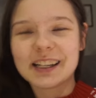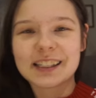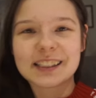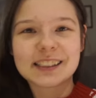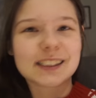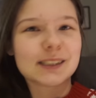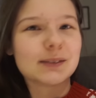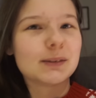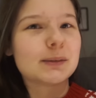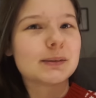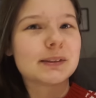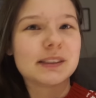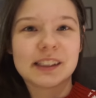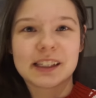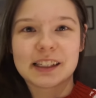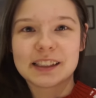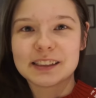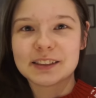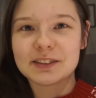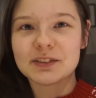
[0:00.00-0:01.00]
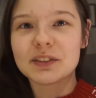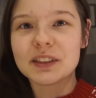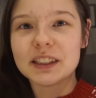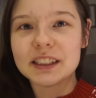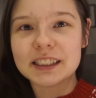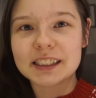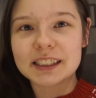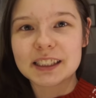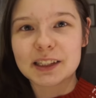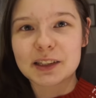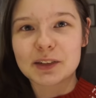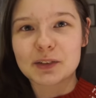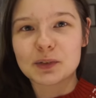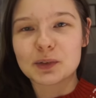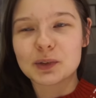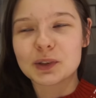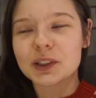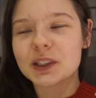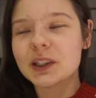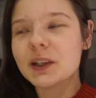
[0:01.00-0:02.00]
dass ich es am liebsten der ganzen Welt zeigen
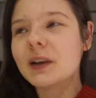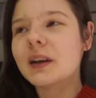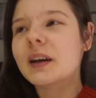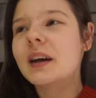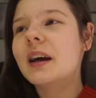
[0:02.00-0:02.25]
würde.